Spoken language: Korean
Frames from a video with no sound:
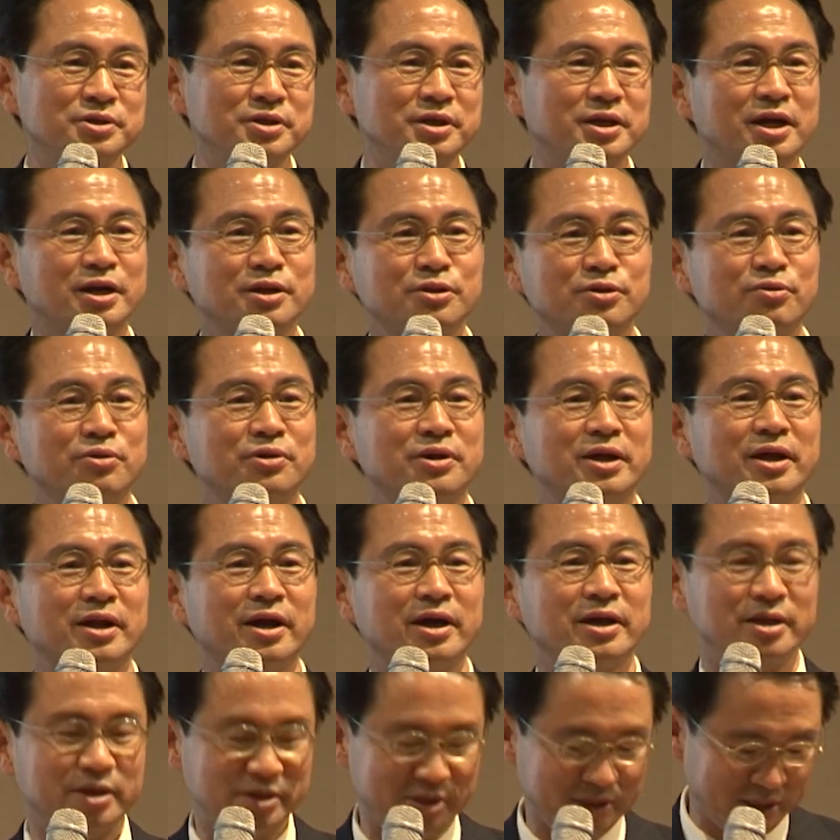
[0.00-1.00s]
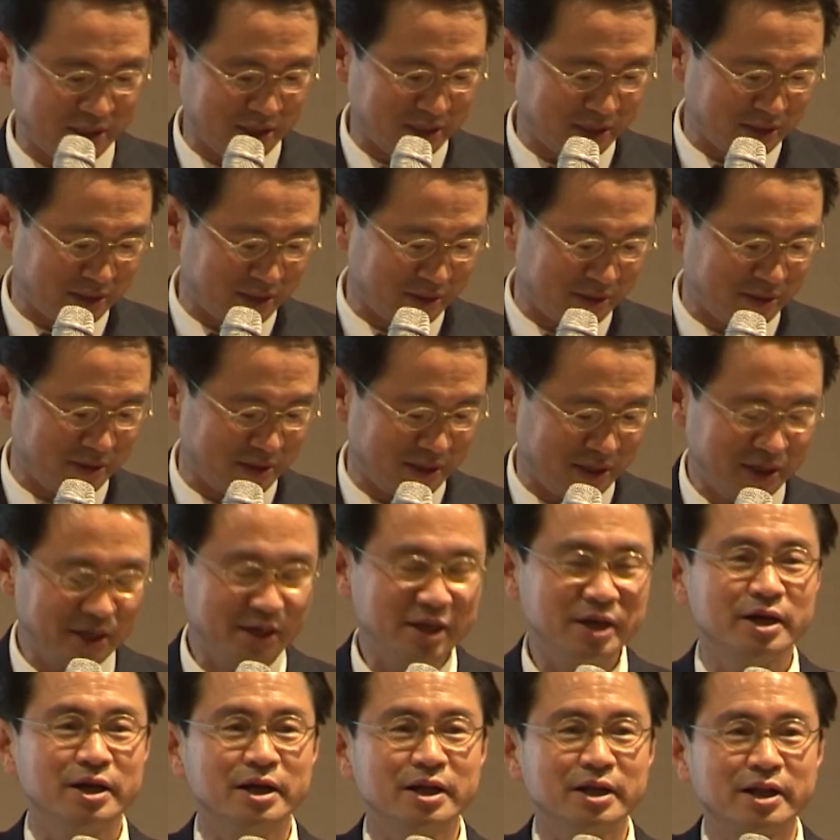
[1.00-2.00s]
있는 행동을 해라 이런 얘기들을
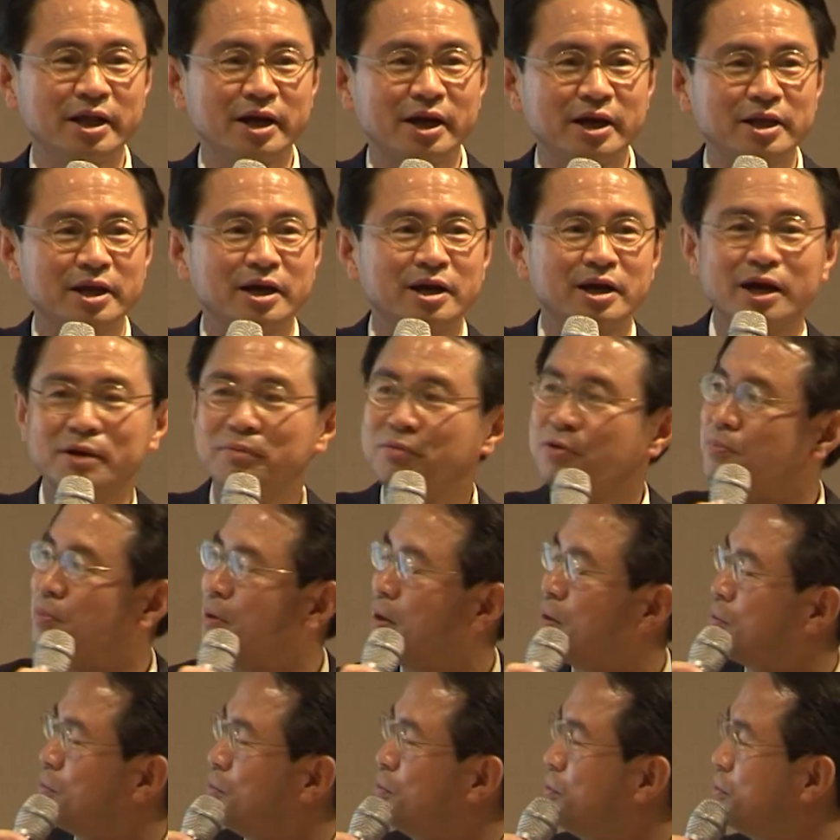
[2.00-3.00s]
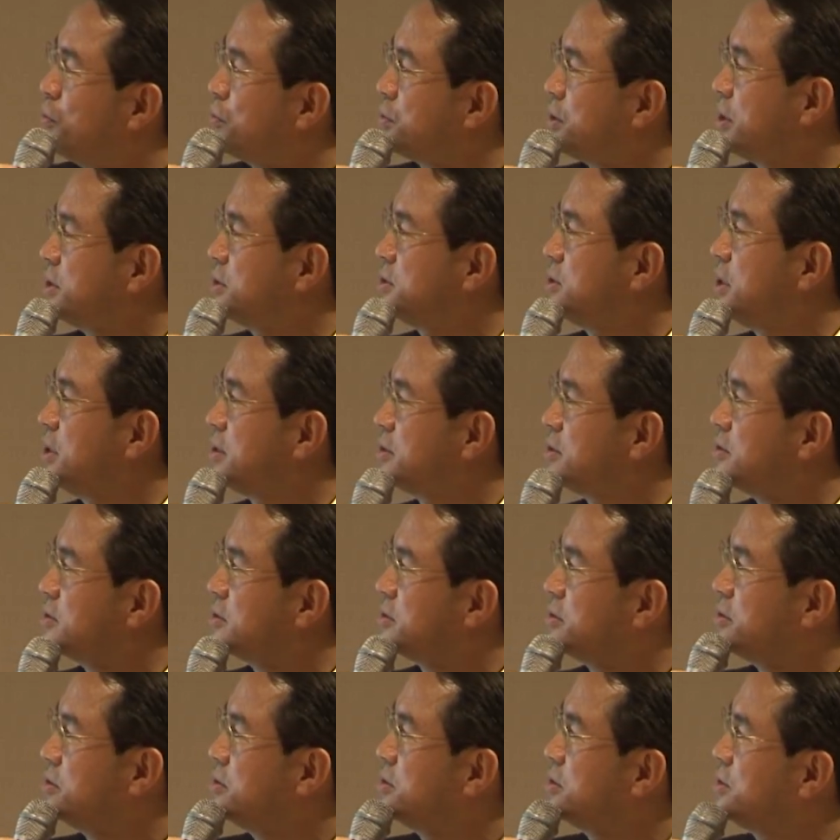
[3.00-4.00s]
내가 영감을 받고 다시 했던
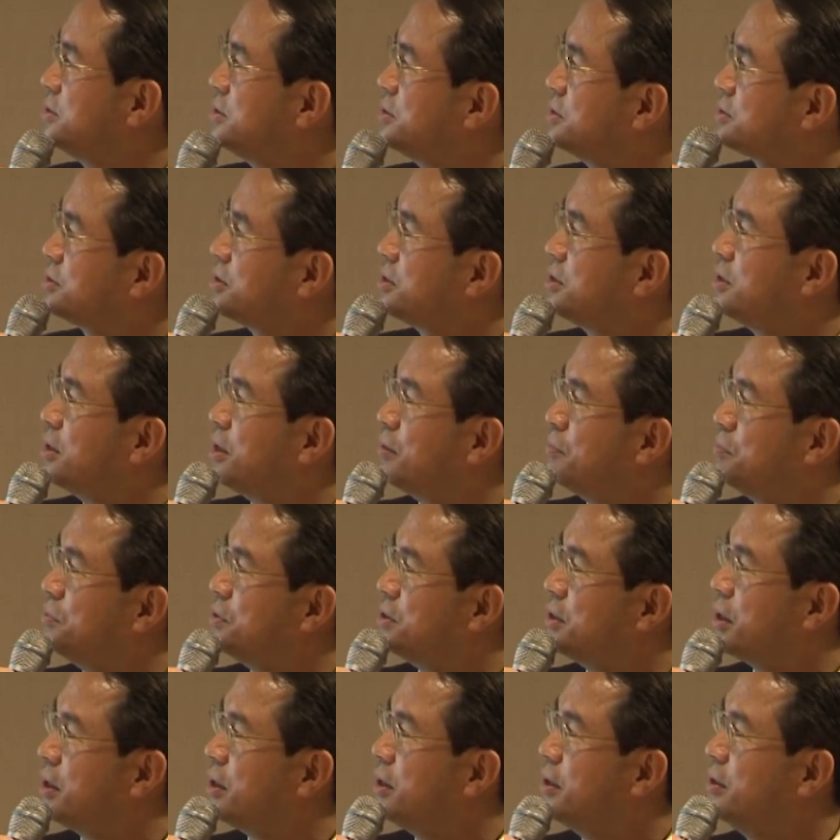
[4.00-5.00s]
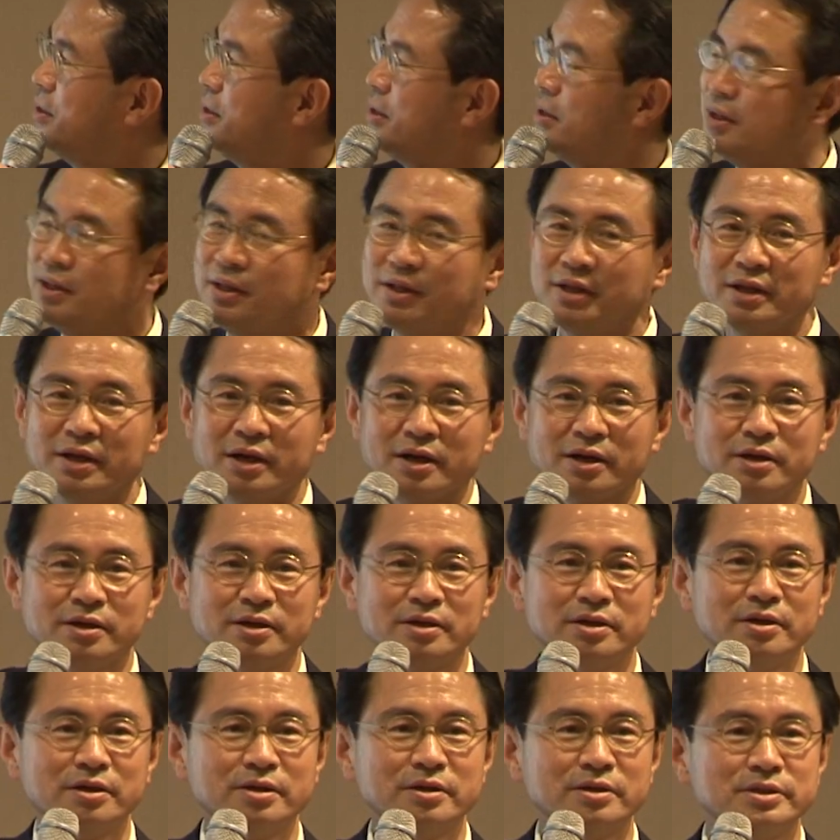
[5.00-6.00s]
그런 기억들이 납니다.
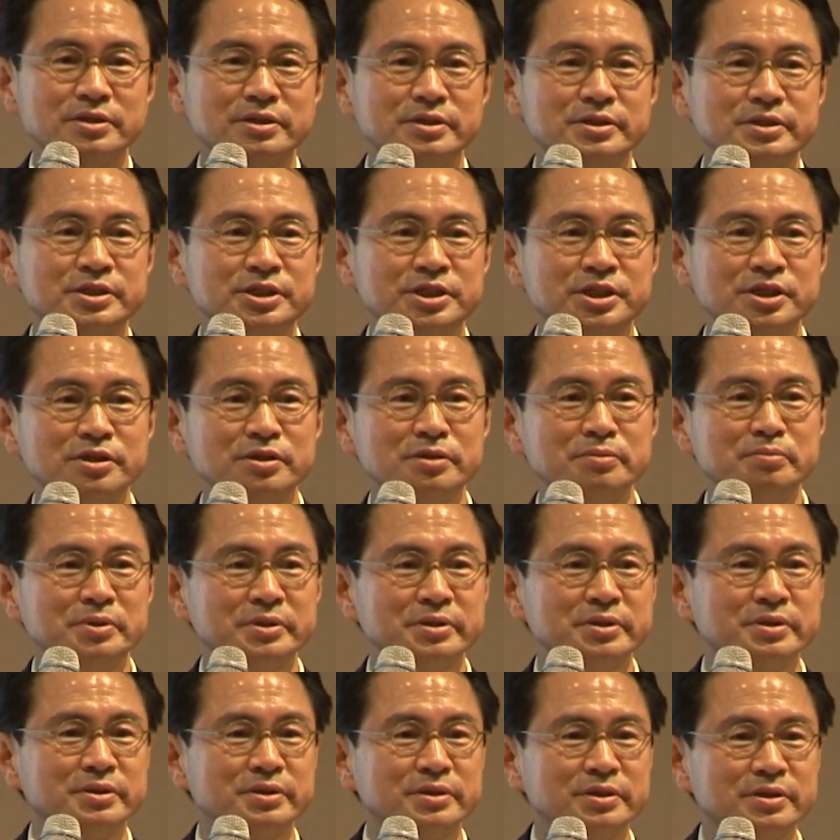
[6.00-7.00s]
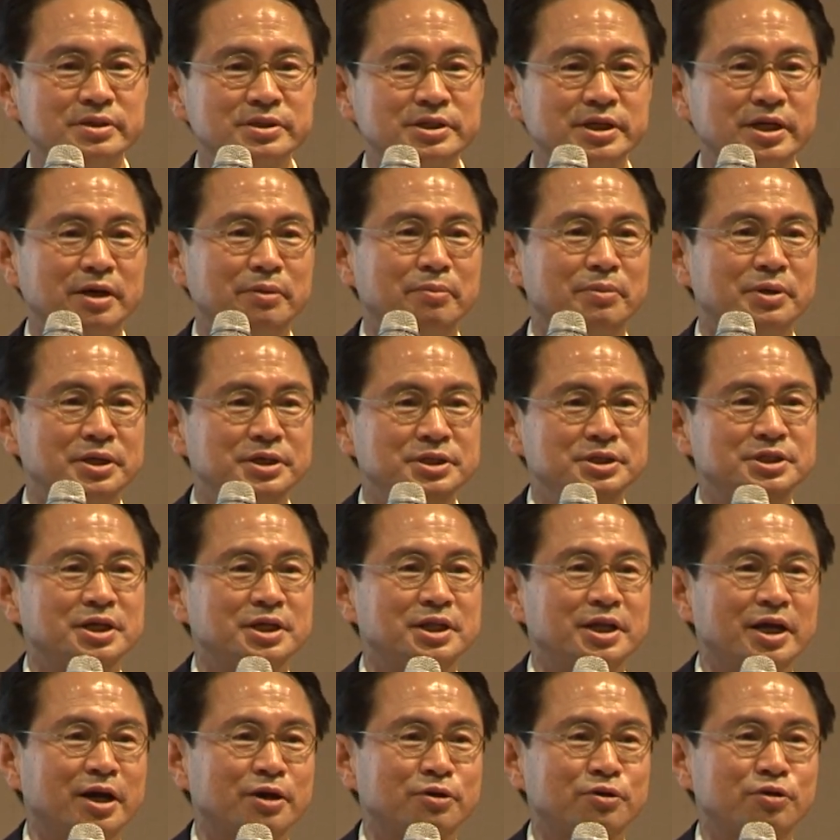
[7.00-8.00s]
그 지금은 제가 뭐
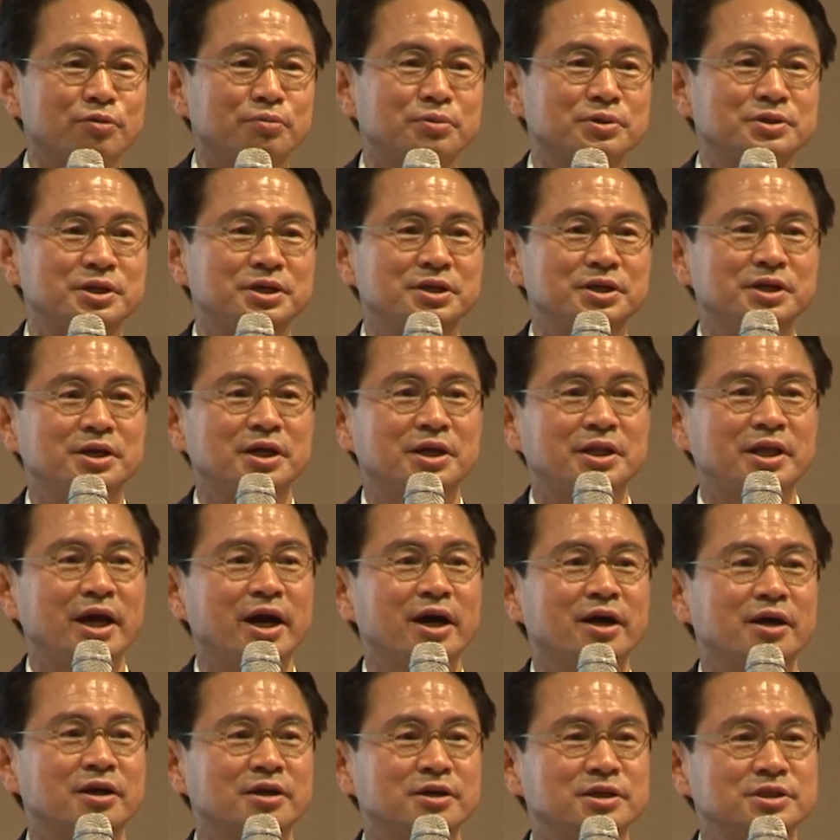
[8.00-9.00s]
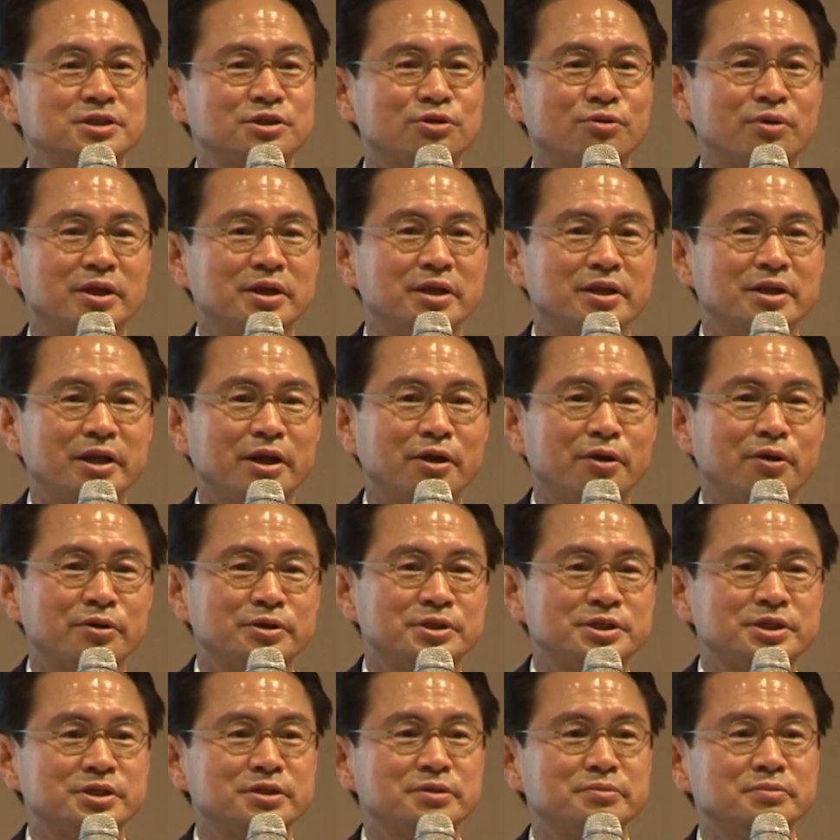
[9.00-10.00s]
인제대학교부터 이렇게 대학을 거쳐 왔는데요.
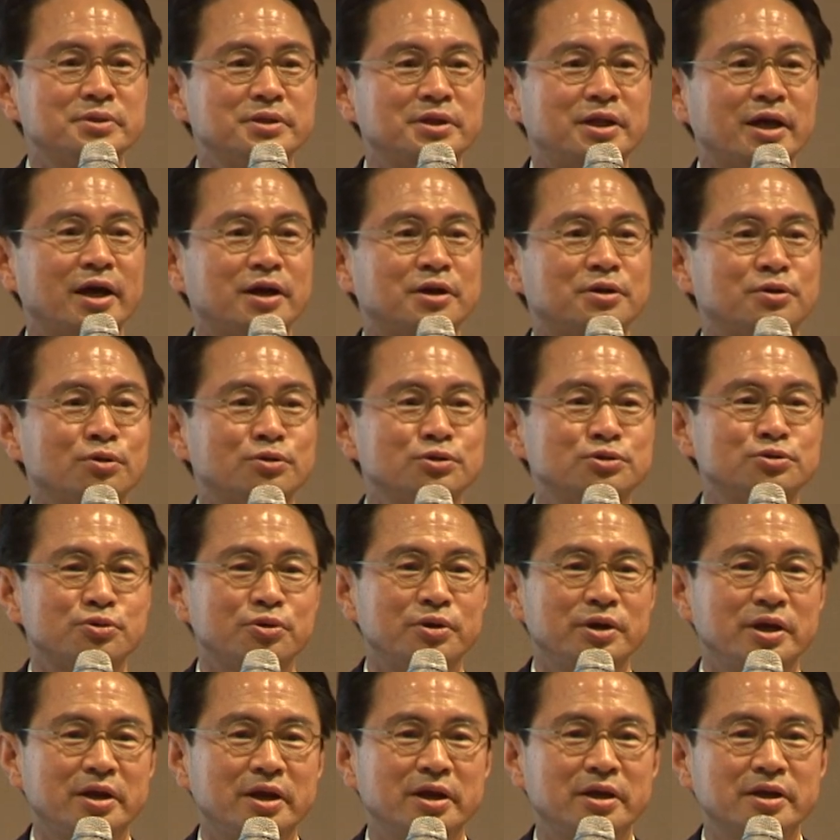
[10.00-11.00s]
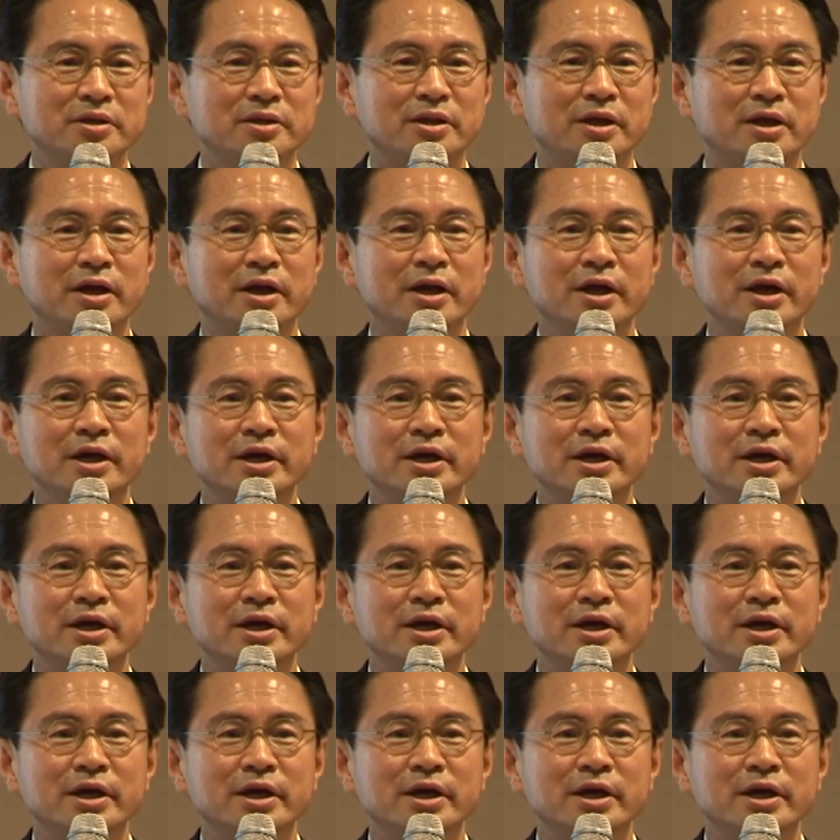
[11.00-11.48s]
지금은 대학 교수로 일했는데